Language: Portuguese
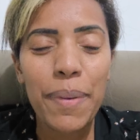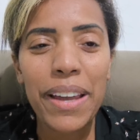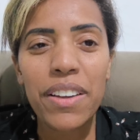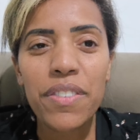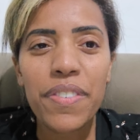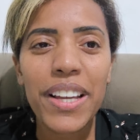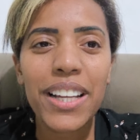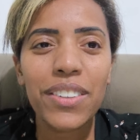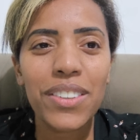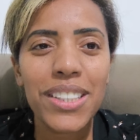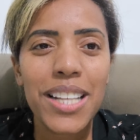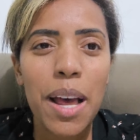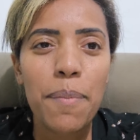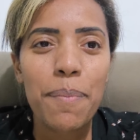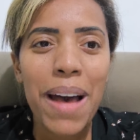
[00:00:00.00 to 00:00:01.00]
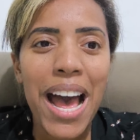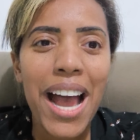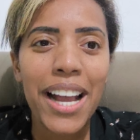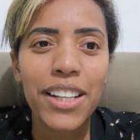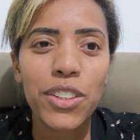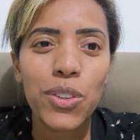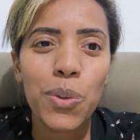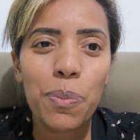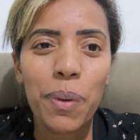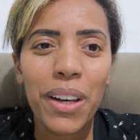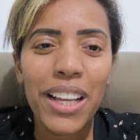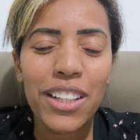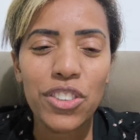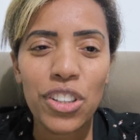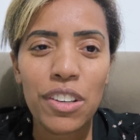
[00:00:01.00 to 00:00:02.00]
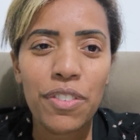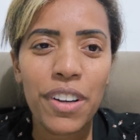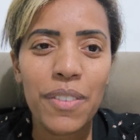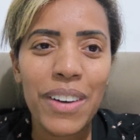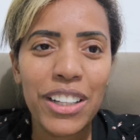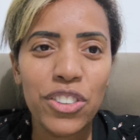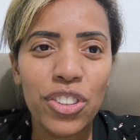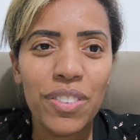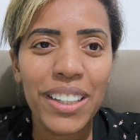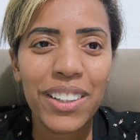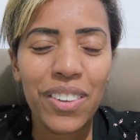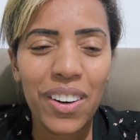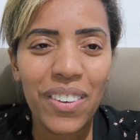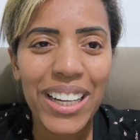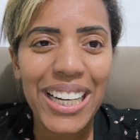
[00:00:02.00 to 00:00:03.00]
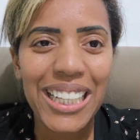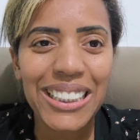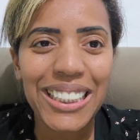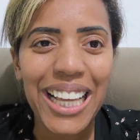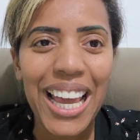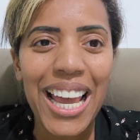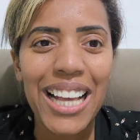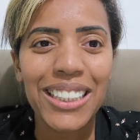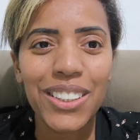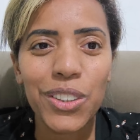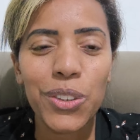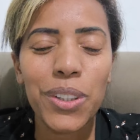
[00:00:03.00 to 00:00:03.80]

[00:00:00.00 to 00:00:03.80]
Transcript: Bem-vindos a mais um boletim informativo aqui no Alô NSS.